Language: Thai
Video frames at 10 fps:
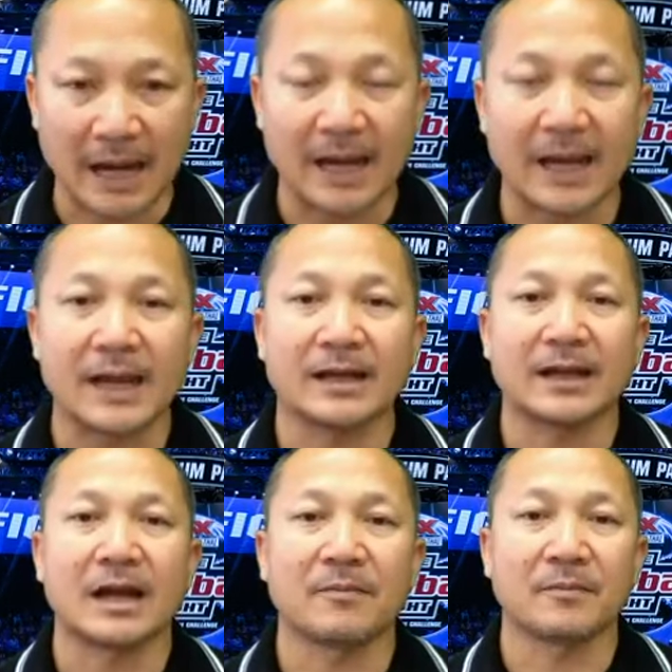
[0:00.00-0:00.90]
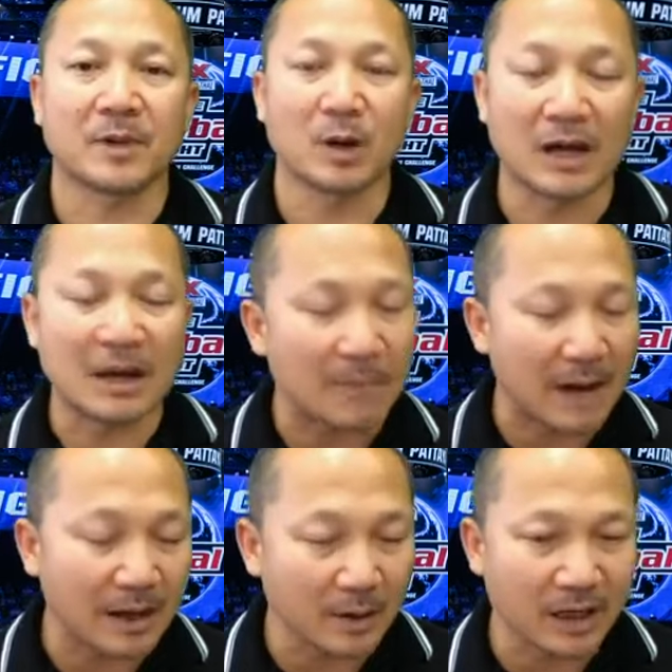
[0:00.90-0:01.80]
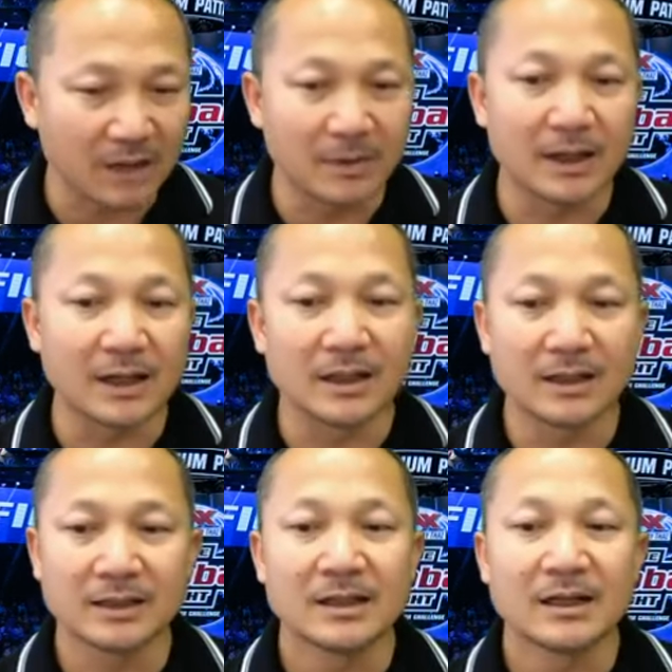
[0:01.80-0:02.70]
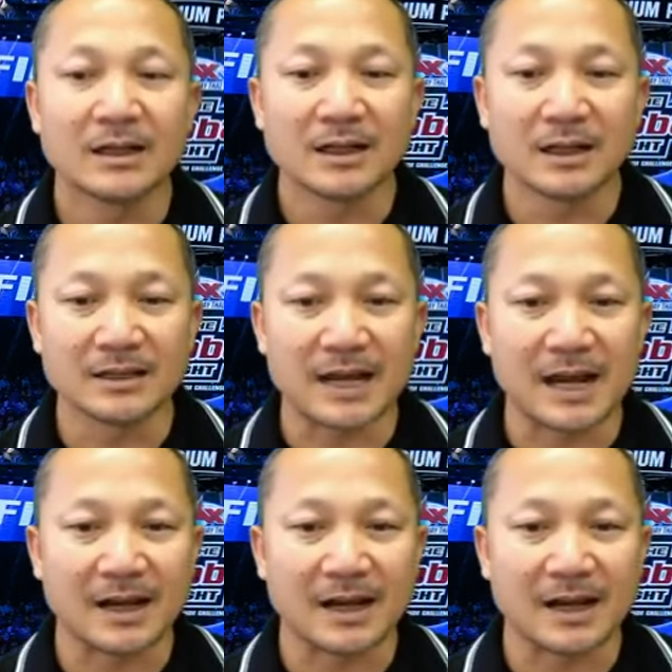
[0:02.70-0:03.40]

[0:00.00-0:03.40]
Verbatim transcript: ร์นะครับคนละไม้คนละมือหรือจะ